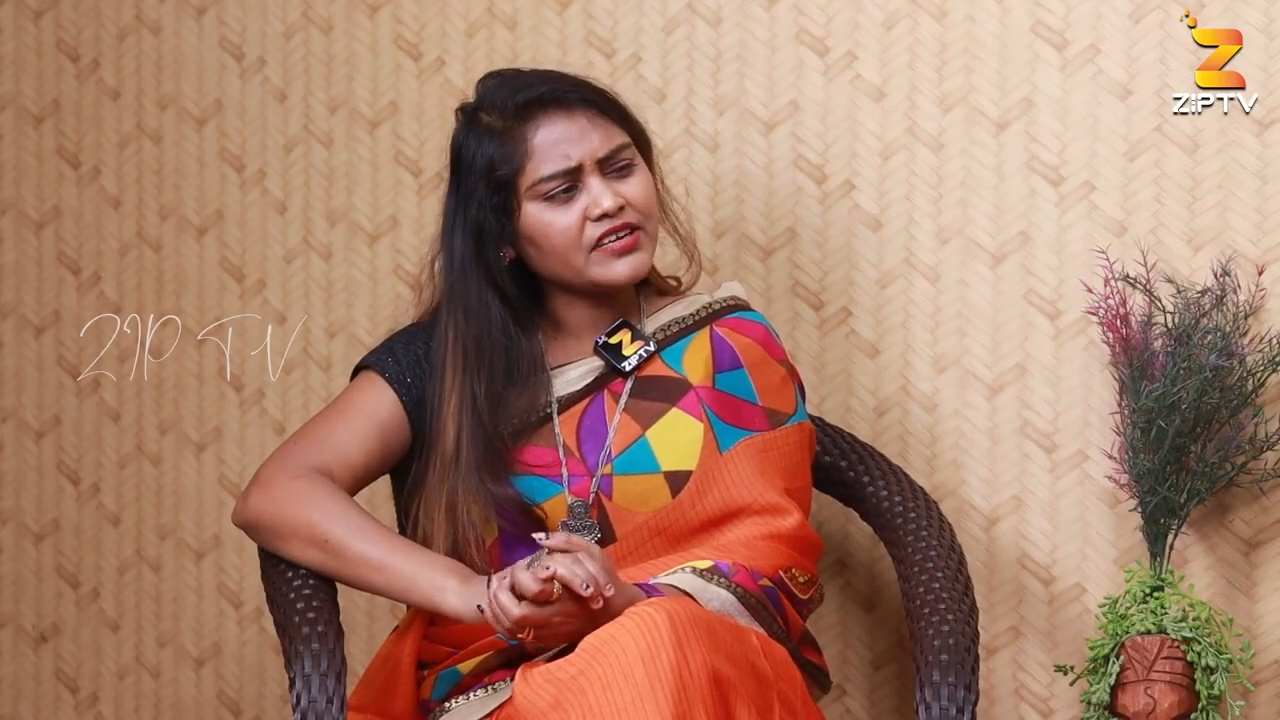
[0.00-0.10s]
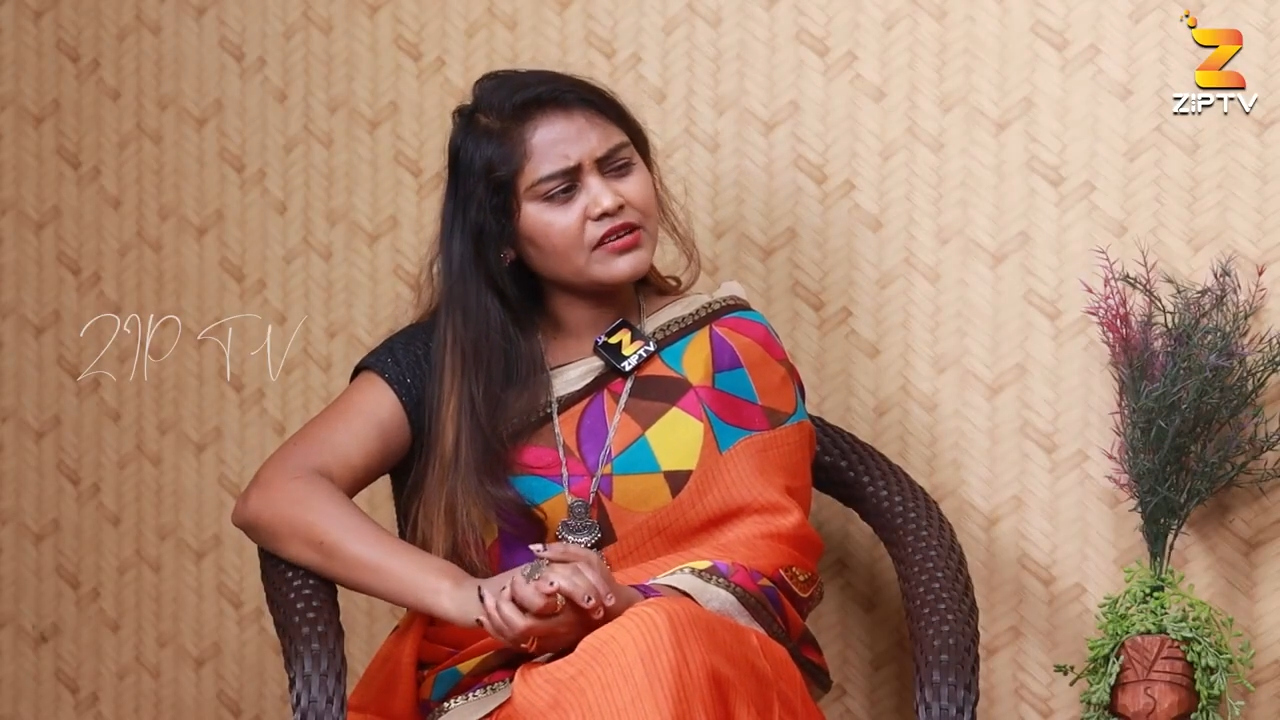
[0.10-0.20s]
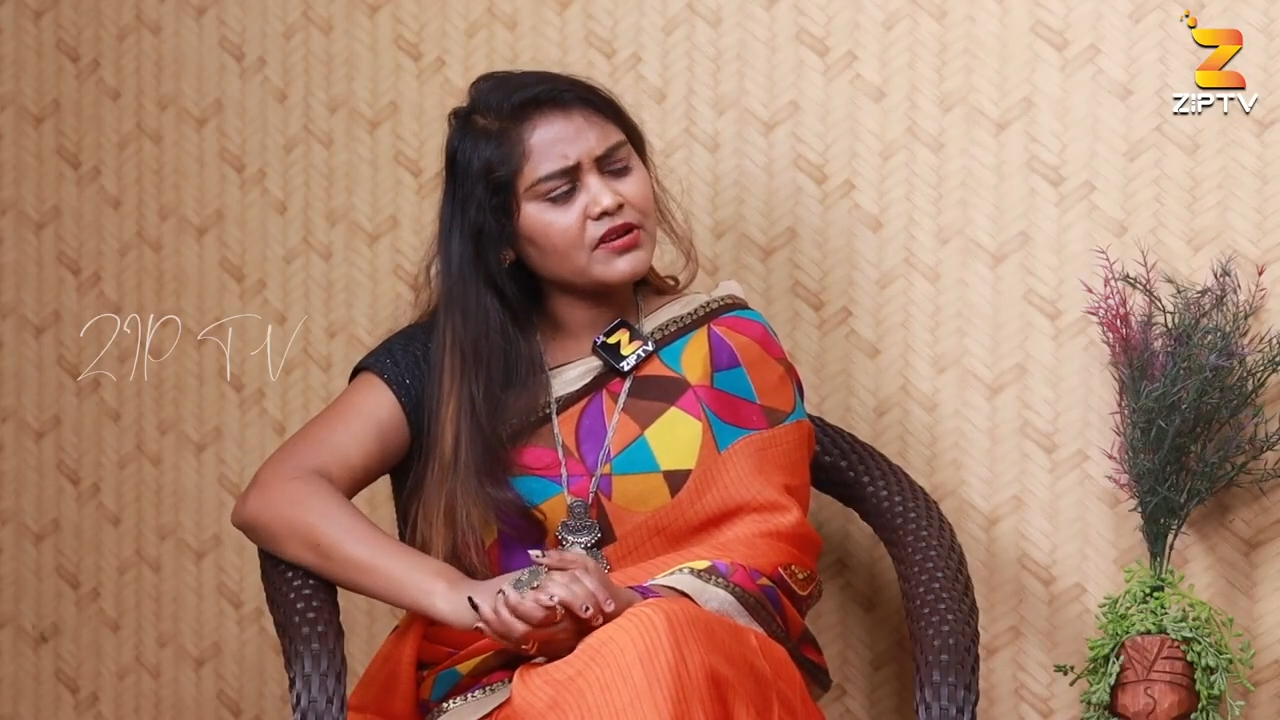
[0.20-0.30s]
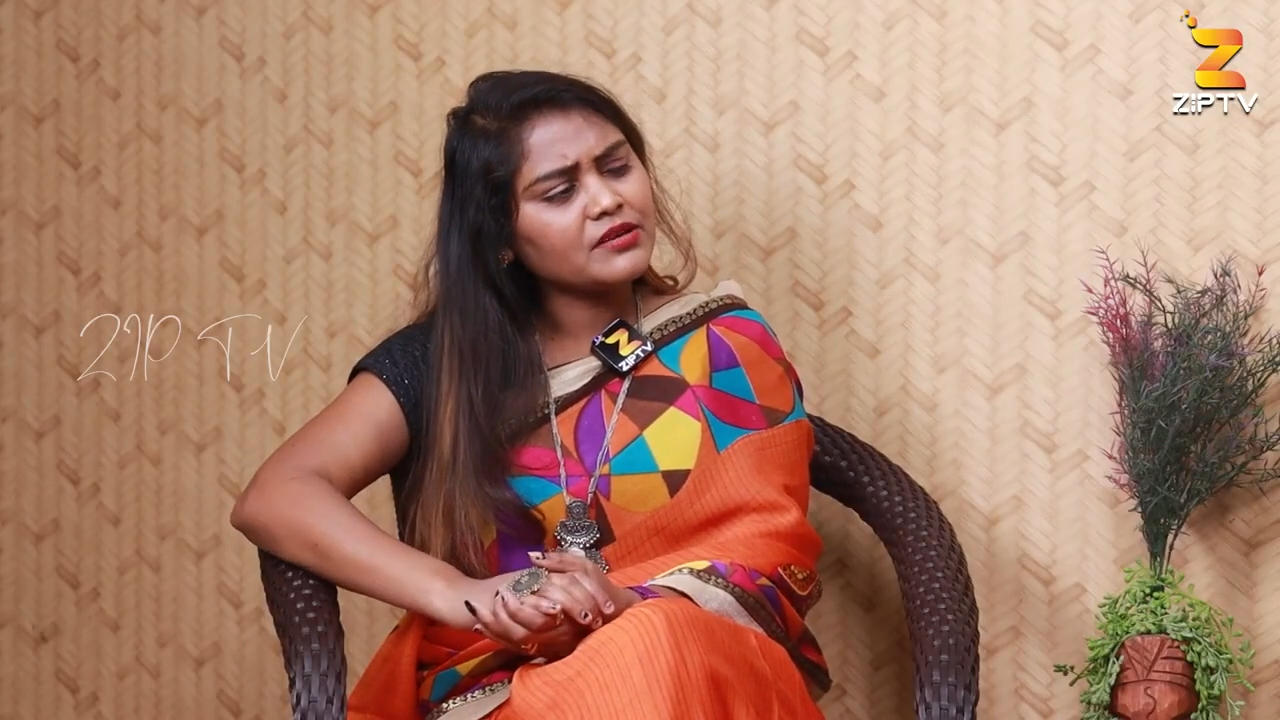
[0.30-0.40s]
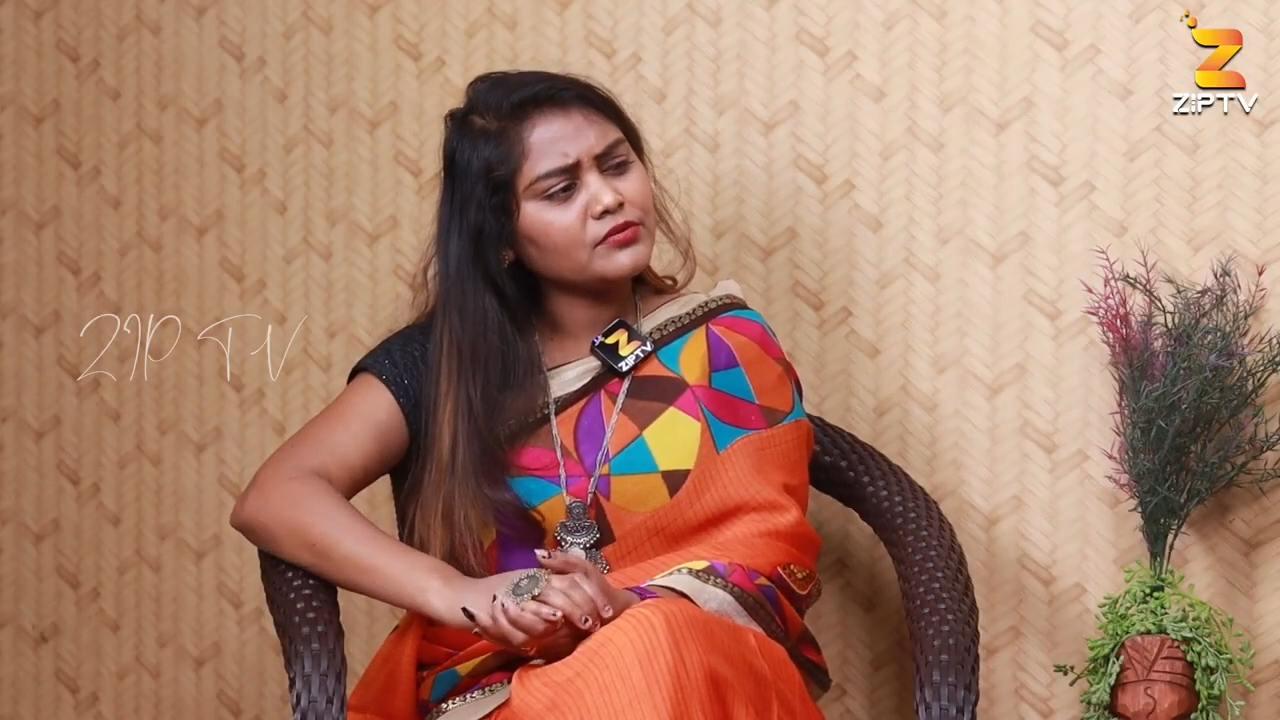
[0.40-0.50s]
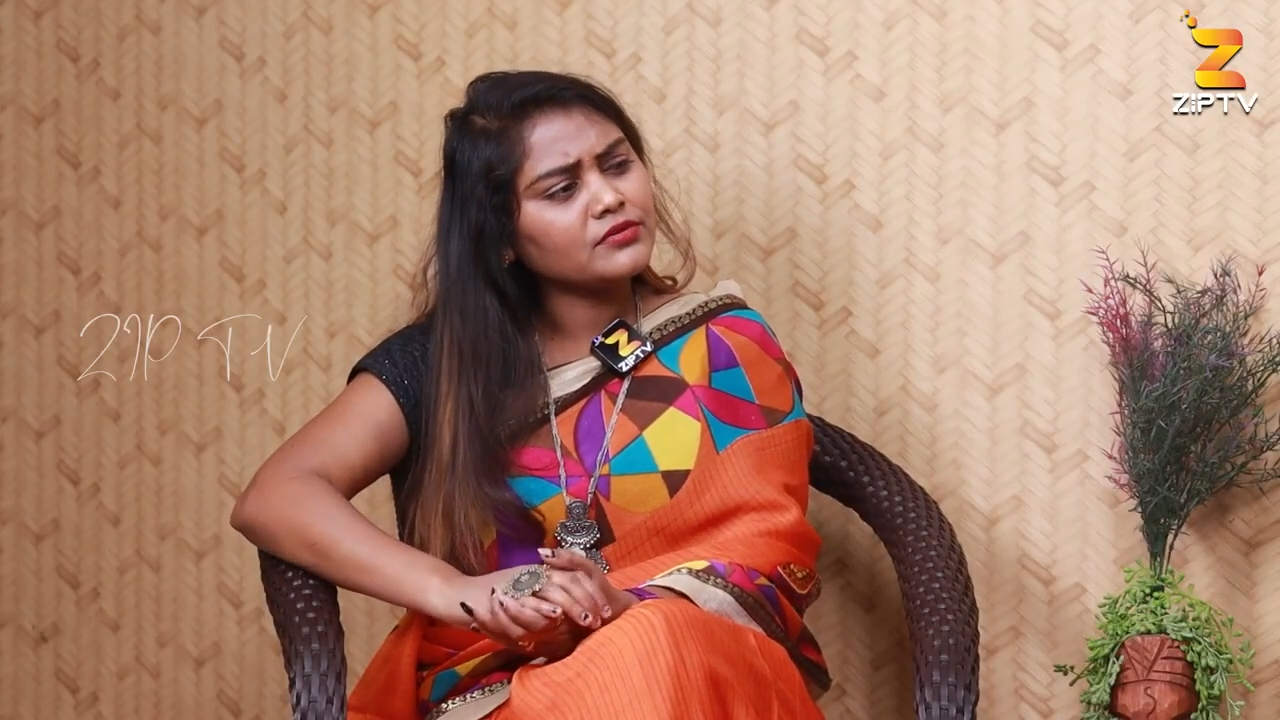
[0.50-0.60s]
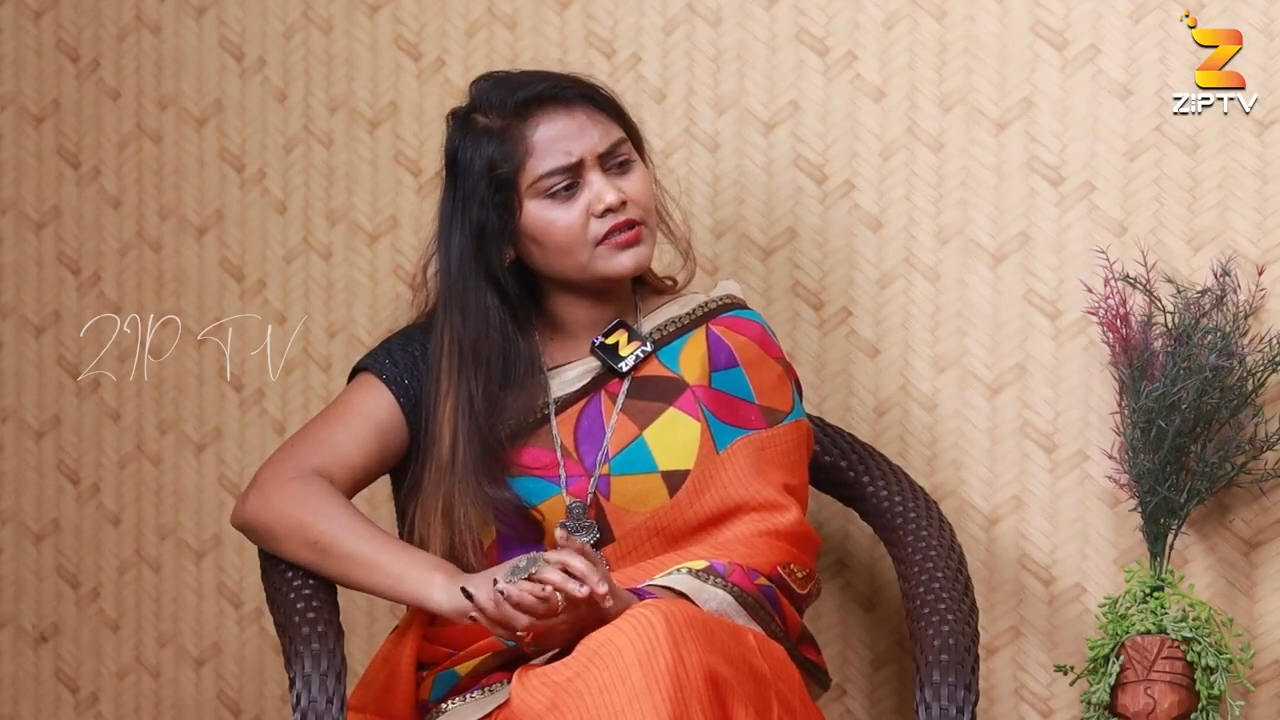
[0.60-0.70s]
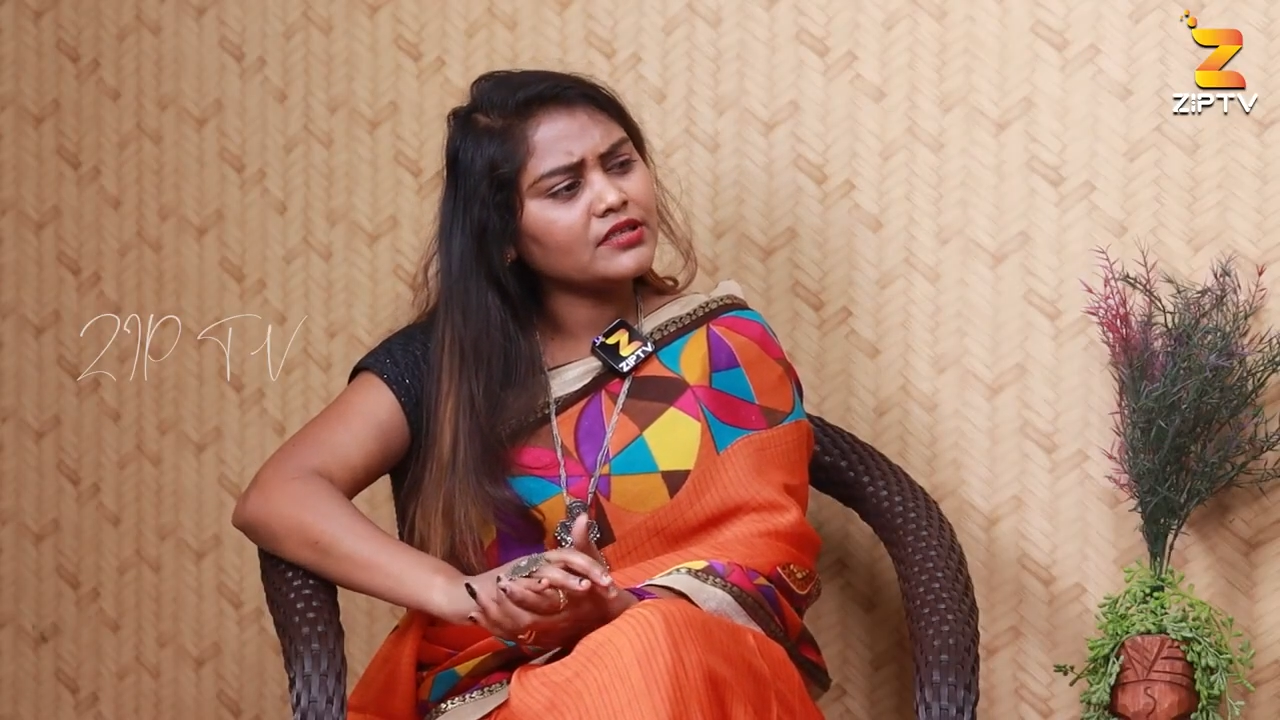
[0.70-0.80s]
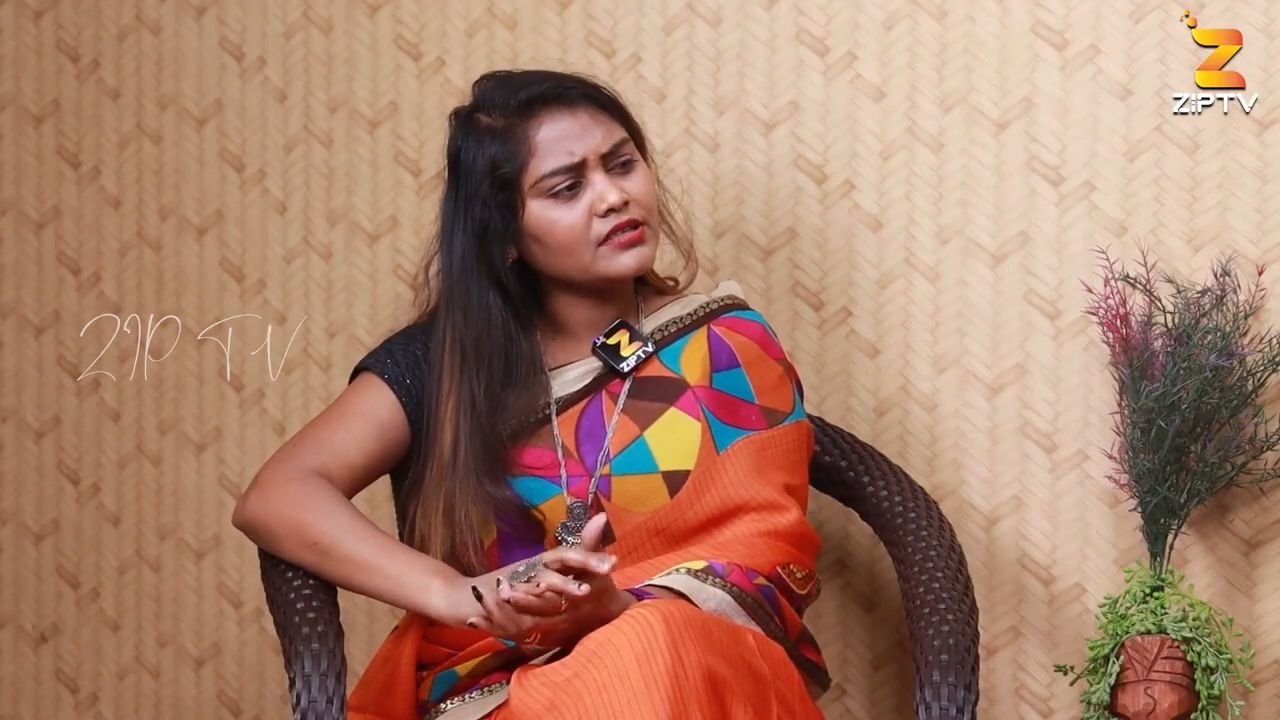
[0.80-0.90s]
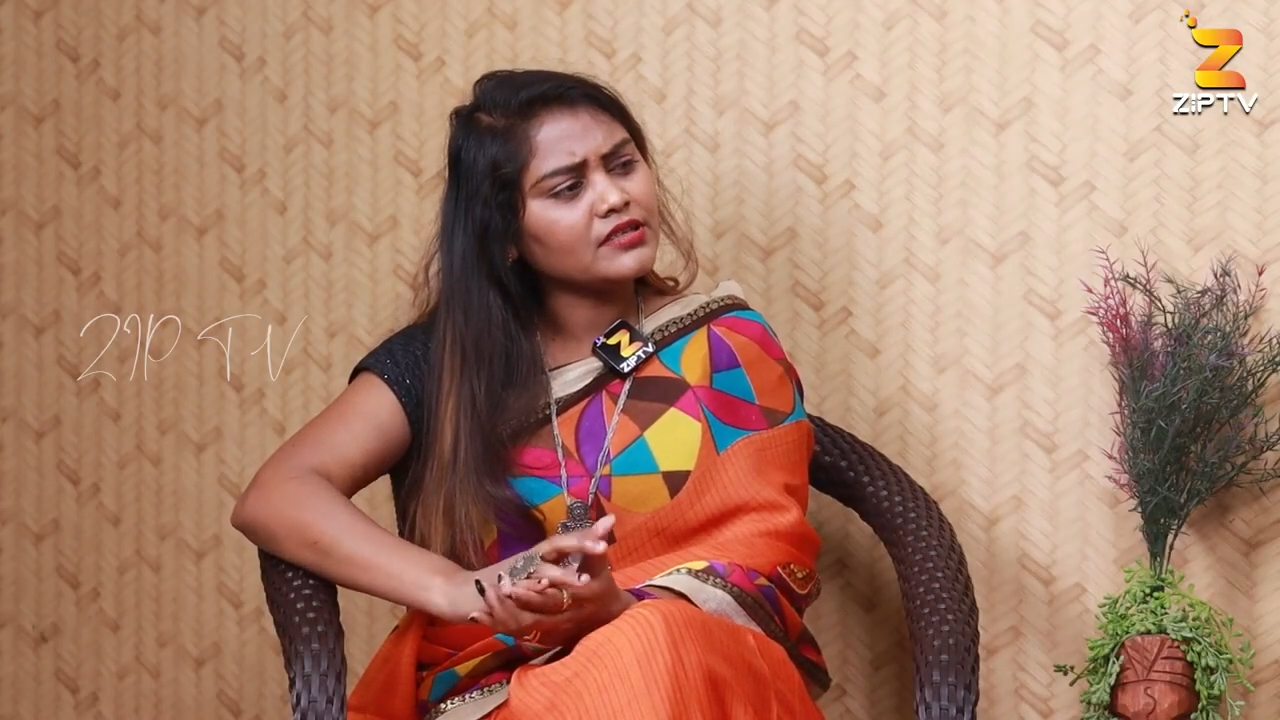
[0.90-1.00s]

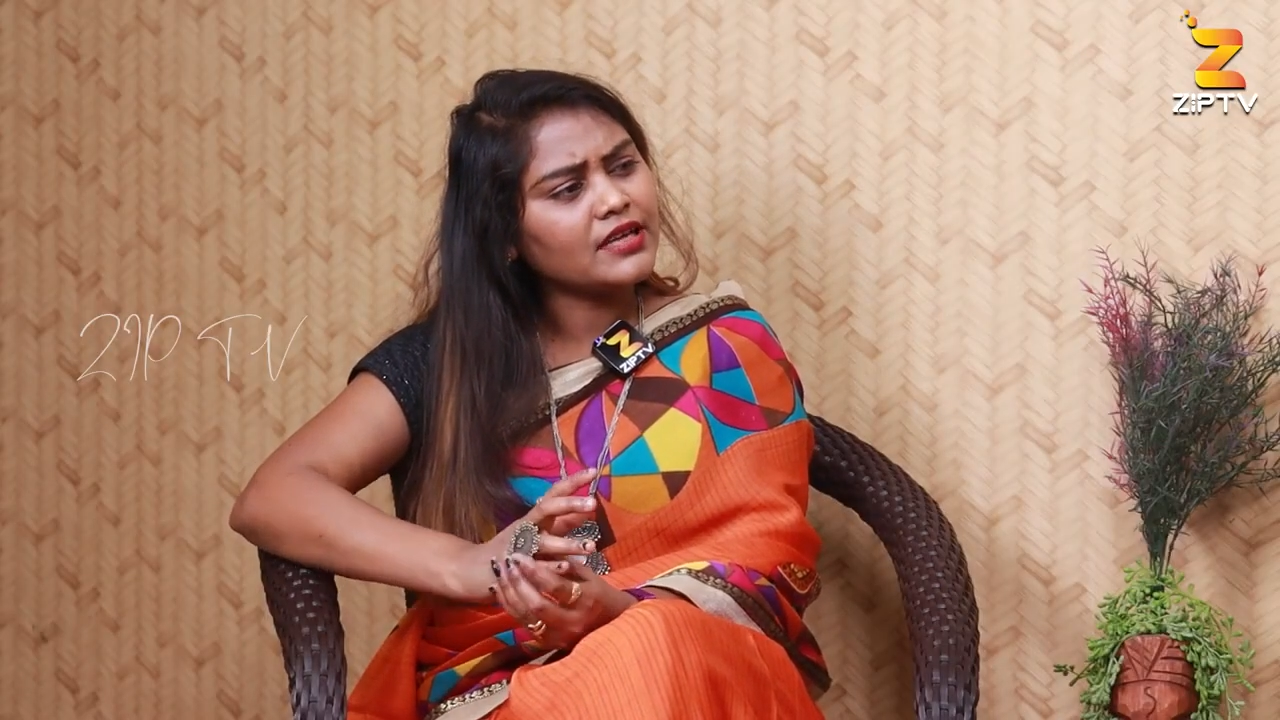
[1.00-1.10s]
ఏమైపోతుంది